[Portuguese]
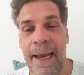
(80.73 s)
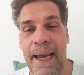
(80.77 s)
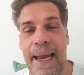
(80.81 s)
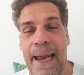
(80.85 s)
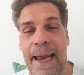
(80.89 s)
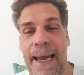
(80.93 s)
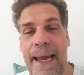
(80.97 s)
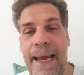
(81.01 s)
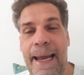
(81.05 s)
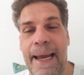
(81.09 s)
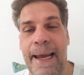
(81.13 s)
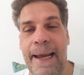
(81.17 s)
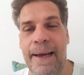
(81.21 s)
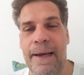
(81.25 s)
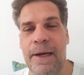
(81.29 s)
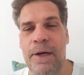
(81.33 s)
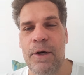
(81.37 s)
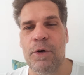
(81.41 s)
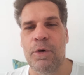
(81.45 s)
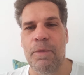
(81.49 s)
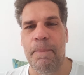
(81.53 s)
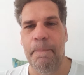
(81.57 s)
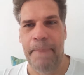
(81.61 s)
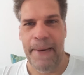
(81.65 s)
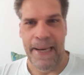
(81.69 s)
É,
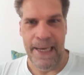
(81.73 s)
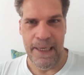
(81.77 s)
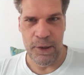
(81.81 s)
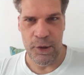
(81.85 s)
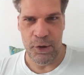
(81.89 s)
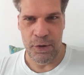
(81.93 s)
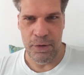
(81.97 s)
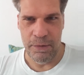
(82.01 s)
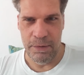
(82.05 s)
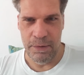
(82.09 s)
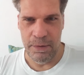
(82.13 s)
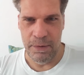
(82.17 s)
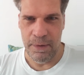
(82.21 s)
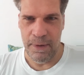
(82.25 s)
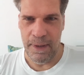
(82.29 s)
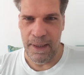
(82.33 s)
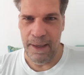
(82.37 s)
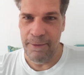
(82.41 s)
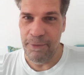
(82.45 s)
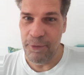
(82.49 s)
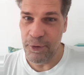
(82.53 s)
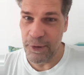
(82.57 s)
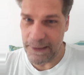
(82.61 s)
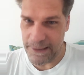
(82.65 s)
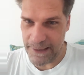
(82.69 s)
eu peço a
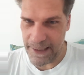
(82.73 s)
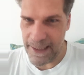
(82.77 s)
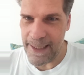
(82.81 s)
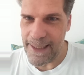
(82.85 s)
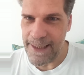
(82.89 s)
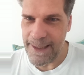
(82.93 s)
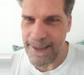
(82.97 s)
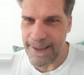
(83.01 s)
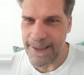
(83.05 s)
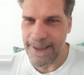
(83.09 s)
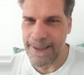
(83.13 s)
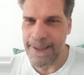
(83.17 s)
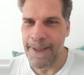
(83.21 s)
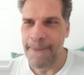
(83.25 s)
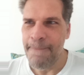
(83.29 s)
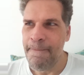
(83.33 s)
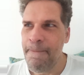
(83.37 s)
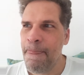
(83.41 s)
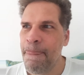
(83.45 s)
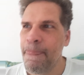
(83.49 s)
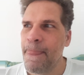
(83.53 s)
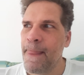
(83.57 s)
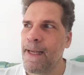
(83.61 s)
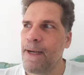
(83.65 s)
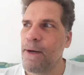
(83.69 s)
vocês
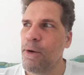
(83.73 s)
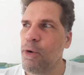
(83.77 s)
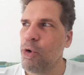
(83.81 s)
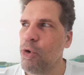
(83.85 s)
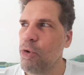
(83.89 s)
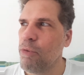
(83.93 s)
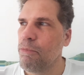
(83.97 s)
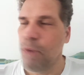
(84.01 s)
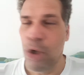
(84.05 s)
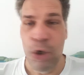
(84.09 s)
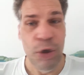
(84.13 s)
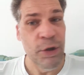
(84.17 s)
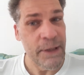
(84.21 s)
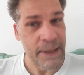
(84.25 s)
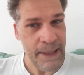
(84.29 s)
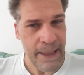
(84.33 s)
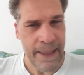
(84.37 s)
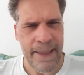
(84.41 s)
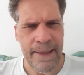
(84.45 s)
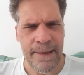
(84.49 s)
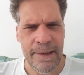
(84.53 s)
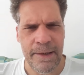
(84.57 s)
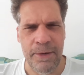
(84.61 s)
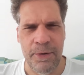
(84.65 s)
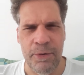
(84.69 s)
um bom
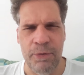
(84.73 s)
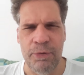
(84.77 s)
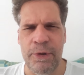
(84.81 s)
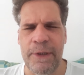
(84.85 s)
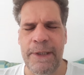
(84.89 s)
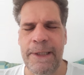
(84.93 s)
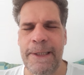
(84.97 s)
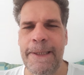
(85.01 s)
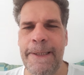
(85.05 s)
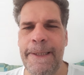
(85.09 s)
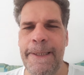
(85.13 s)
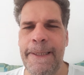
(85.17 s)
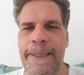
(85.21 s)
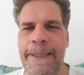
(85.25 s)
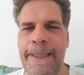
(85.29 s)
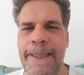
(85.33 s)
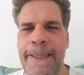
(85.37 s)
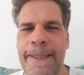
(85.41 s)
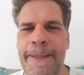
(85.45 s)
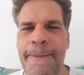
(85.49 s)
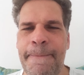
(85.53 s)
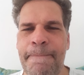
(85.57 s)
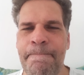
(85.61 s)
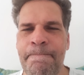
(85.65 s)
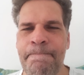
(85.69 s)
senso de
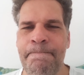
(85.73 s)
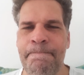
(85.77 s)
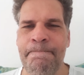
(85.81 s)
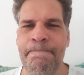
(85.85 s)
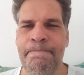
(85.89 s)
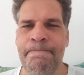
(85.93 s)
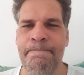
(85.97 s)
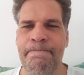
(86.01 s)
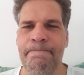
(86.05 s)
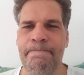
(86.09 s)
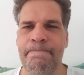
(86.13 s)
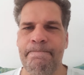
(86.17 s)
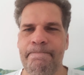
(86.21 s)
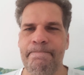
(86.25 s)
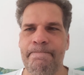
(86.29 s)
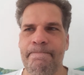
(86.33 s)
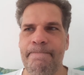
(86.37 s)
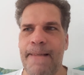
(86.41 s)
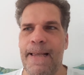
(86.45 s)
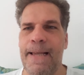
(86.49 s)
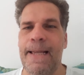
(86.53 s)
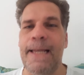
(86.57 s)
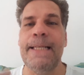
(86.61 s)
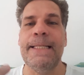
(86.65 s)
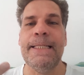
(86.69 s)

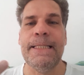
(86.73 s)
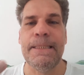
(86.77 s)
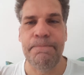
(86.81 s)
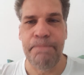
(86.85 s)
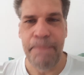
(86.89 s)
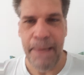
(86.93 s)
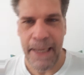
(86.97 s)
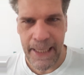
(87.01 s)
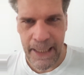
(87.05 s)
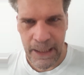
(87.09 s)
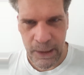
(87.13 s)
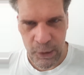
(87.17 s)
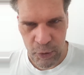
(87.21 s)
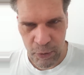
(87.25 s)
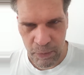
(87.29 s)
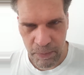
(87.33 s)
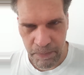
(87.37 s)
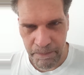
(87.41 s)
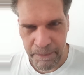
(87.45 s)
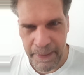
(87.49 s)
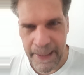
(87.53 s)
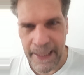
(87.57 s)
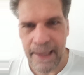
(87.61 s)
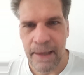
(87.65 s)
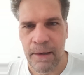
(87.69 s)
respeito
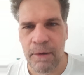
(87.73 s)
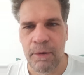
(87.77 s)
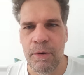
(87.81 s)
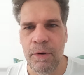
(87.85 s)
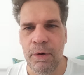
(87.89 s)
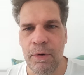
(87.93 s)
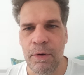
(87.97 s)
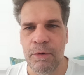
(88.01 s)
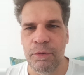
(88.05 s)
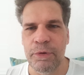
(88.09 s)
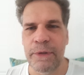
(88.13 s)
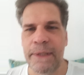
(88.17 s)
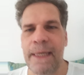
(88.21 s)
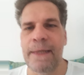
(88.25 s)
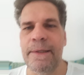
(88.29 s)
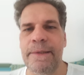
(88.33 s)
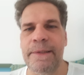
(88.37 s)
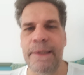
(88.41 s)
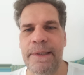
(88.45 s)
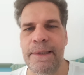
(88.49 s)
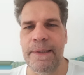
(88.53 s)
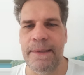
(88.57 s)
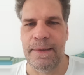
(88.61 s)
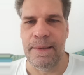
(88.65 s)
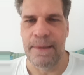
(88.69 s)
para com os
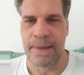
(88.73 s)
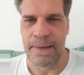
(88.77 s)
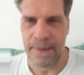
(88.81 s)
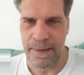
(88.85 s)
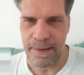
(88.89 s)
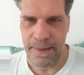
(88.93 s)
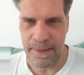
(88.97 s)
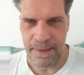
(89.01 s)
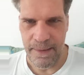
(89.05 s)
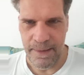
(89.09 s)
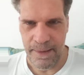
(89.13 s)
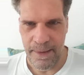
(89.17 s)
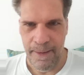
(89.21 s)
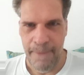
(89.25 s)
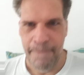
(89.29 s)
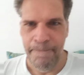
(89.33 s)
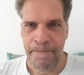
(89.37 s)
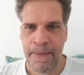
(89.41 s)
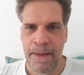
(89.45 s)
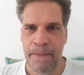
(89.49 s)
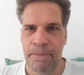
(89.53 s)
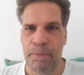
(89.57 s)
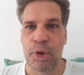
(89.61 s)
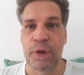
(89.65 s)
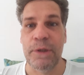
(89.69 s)
artistas
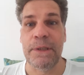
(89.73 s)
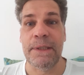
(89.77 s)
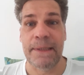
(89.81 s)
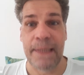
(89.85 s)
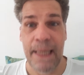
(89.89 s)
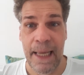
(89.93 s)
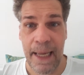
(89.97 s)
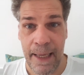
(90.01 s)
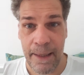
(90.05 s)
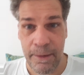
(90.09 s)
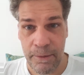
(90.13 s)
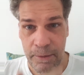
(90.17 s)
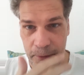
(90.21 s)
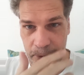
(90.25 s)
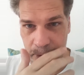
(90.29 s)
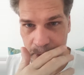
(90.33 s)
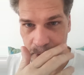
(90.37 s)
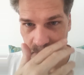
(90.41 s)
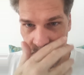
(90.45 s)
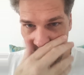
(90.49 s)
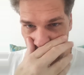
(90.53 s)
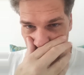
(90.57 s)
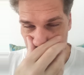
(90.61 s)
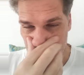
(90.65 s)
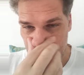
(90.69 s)
postados
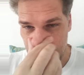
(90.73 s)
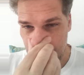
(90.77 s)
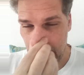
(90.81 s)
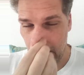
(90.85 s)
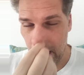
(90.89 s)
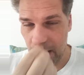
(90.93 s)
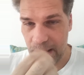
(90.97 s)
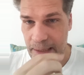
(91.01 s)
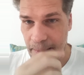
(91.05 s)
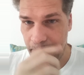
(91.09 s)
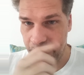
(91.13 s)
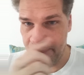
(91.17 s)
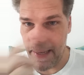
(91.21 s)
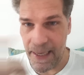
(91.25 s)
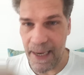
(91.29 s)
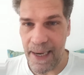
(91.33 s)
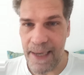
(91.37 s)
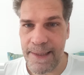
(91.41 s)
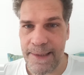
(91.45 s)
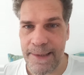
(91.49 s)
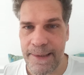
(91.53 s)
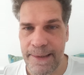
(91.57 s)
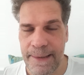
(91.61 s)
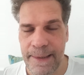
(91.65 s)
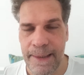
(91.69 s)
na nossa
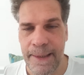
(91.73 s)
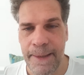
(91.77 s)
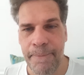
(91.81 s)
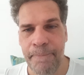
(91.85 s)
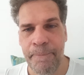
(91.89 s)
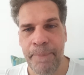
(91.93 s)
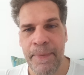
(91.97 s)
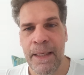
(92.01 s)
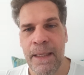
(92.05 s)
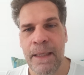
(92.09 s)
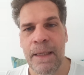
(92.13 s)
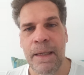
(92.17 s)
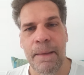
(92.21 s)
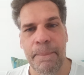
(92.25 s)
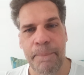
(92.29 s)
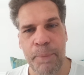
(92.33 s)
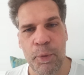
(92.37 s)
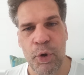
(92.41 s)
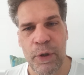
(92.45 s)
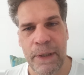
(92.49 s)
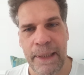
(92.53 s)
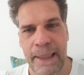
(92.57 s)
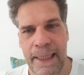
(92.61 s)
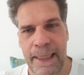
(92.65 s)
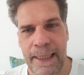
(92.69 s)
página,
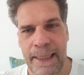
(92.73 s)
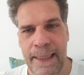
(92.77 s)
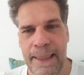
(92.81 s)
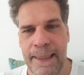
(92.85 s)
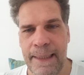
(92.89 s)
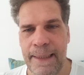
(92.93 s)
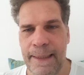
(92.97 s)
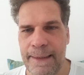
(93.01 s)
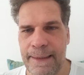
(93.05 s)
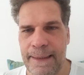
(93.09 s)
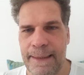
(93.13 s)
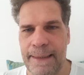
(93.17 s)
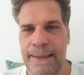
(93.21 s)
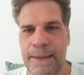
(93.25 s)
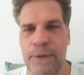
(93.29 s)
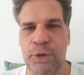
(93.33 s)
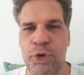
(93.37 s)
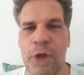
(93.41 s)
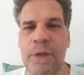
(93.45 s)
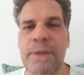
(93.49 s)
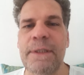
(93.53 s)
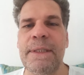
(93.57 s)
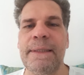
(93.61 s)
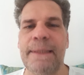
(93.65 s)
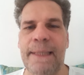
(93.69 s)
porque o
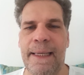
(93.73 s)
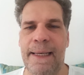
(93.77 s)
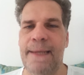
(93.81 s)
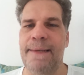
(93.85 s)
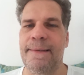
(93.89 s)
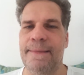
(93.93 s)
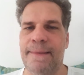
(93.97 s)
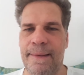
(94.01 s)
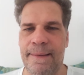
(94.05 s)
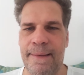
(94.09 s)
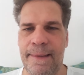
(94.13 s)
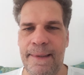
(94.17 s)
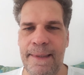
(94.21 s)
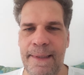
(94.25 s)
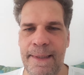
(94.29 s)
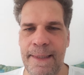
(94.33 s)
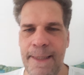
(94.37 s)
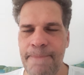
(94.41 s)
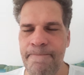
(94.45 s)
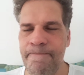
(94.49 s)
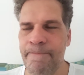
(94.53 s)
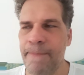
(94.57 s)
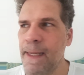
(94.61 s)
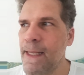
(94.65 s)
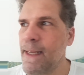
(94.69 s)
nosso interesse aqui
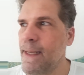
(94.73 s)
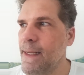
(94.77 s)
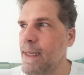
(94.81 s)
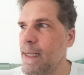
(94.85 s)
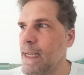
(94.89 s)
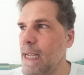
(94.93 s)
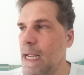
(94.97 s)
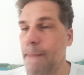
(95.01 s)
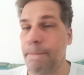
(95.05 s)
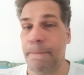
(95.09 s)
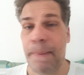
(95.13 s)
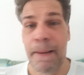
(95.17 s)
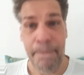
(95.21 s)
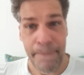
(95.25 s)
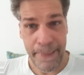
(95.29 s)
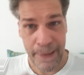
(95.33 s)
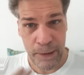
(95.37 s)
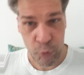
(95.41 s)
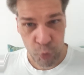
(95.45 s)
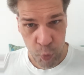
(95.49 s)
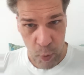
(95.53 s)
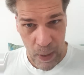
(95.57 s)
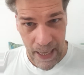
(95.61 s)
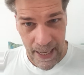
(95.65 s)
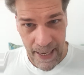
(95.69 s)
é
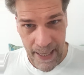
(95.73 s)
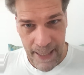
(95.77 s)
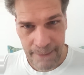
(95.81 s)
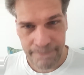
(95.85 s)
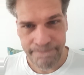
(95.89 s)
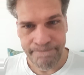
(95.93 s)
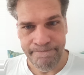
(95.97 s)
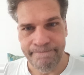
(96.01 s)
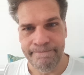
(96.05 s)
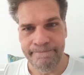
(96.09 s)
perpetuar